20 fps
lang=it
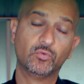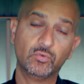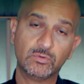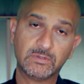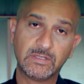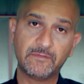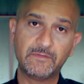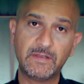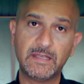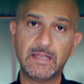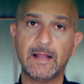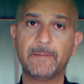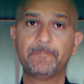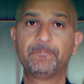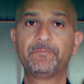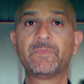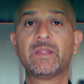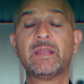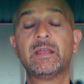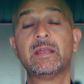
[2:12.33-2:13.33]
Tuttavia,
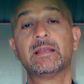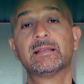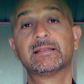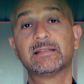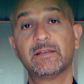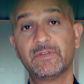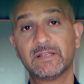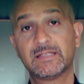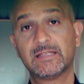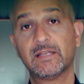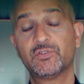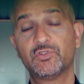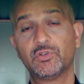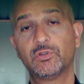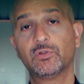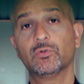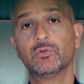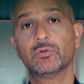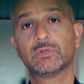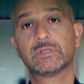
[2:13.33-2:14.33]
se avessi
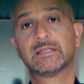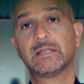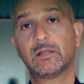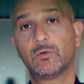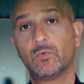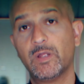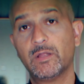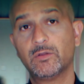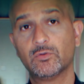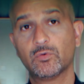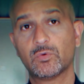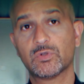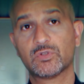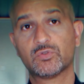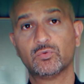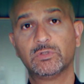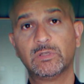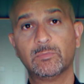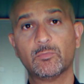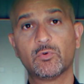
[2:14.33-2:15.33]
agito seguendo
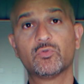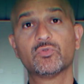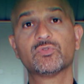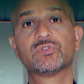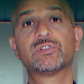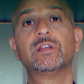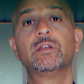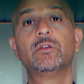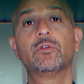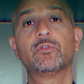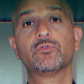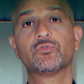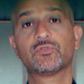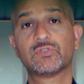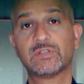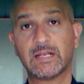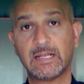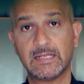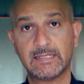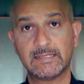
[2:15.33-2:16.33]
quest'ultimo consiglio, non
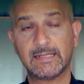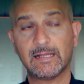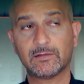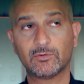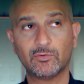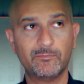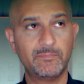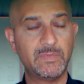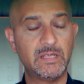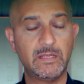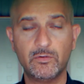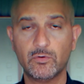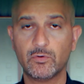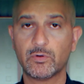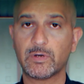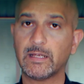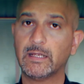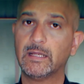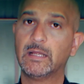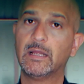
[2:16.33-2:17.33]
sarei stato
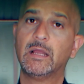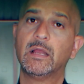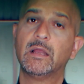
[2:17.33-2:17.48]
migliore